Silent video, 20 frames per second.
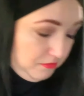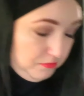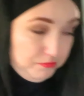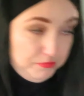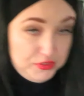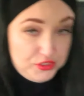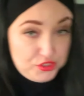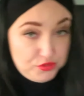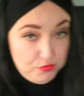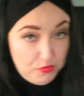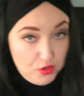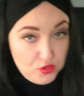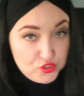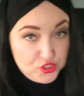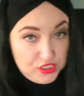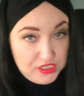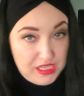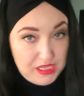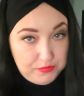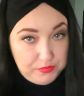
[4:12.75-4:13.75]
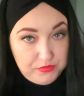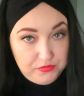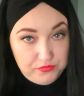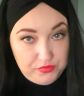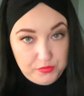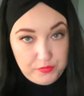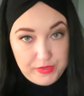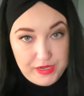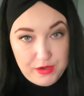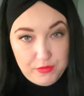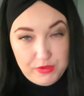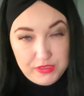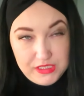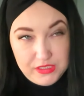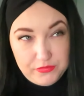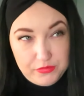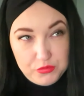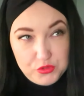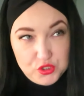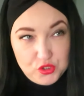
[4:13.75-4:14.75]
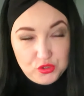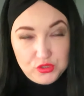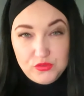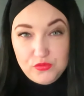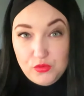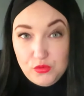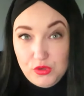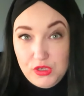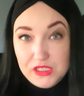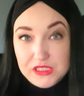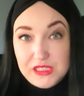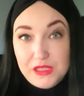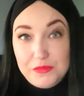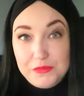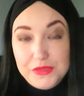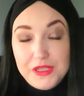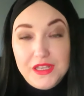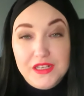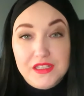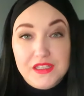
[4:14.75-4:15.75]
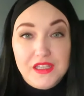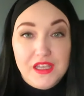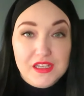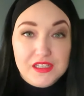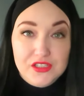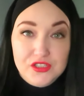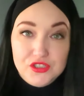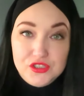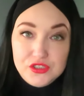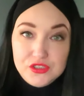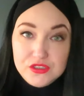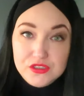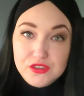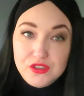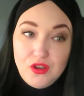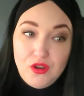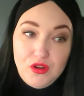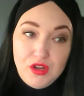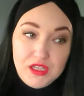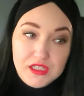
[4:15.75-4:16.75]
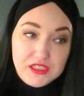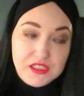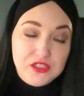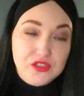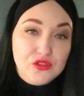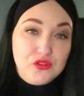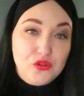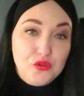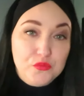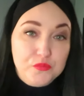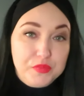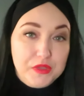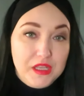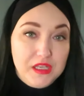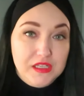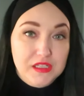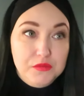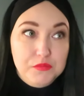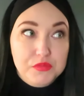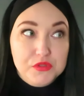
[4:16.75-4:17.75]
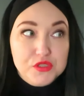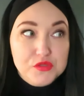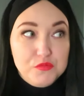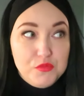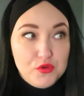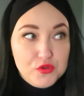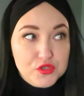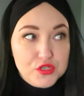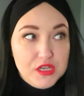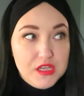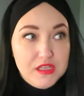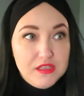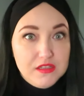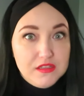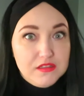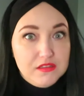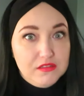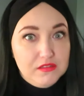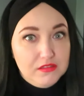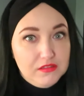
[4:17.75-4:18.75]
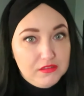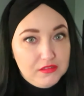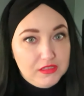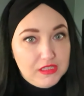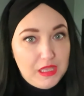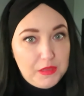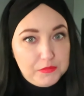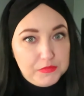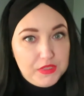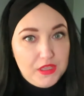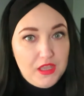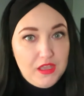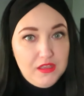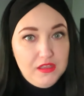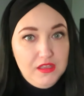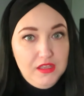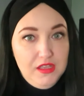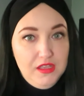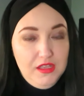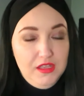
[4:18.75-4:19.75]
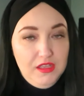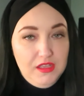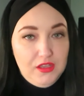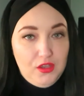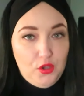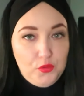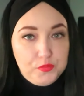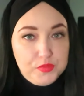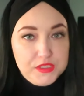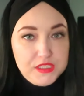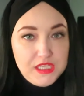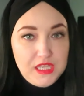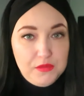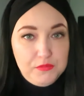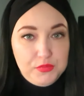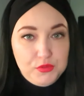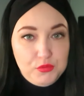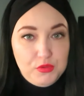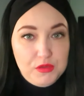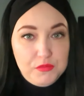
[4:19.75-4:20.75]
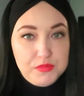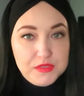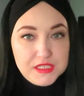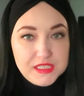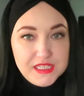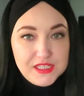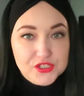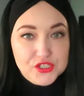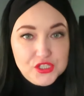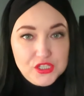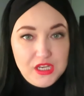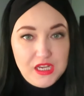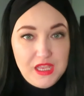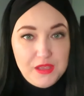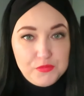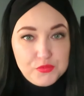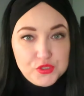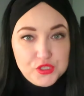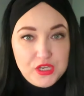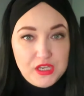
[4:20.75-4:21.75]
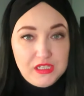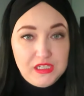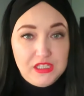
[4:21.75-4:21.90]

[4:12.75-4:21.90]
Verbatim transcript: Być może jakbym wybrała, nie wiem czy oni w ogóle tam mieli jakieś e, olejki do kąpieli, być może tamta opcja byłaby znacznie lepsza.